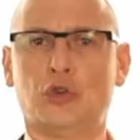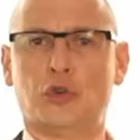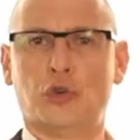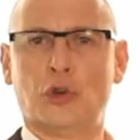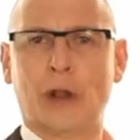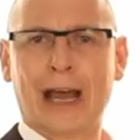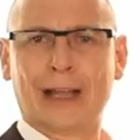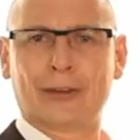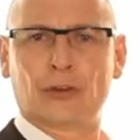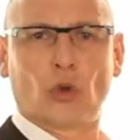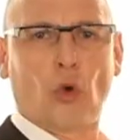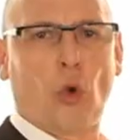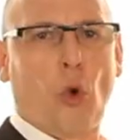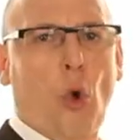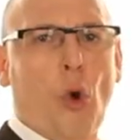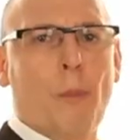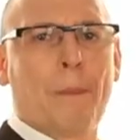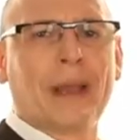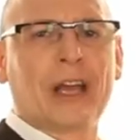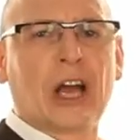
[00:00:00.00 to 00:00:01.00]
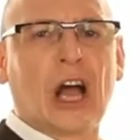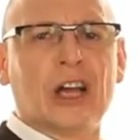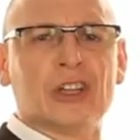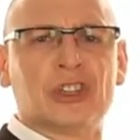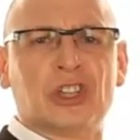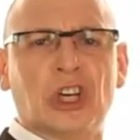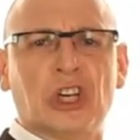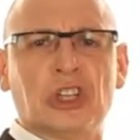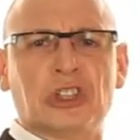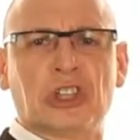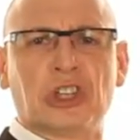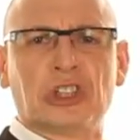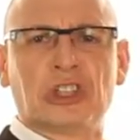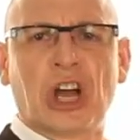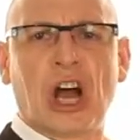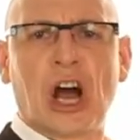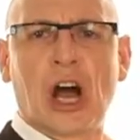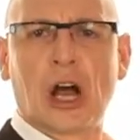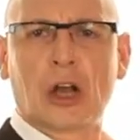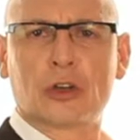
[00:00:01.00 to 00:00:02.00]
Tu l'as trop écrasé,
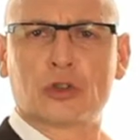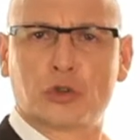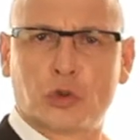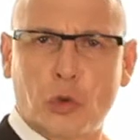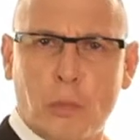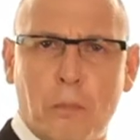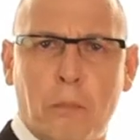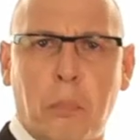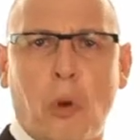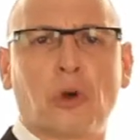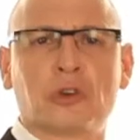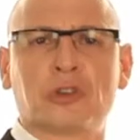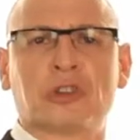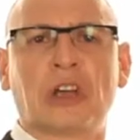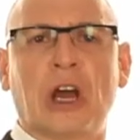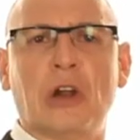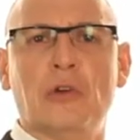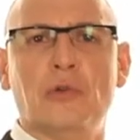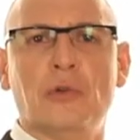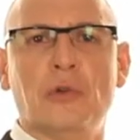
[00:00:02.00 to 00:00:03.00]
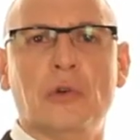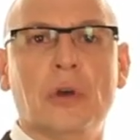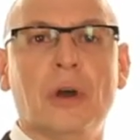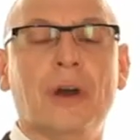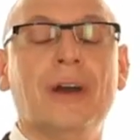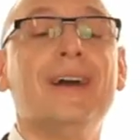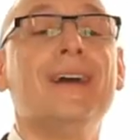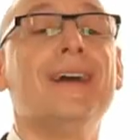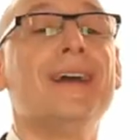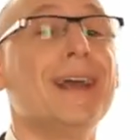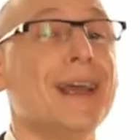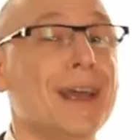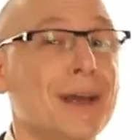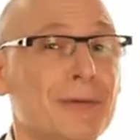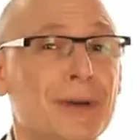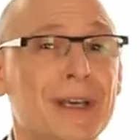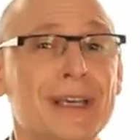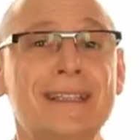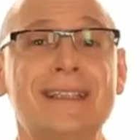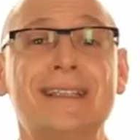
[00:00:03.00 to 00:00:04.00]
César, ce port salut eh et
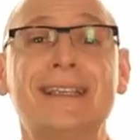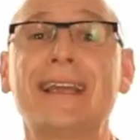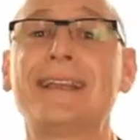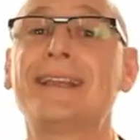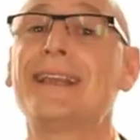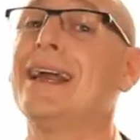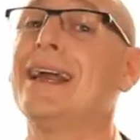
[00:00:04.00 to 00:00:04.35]
oui, cet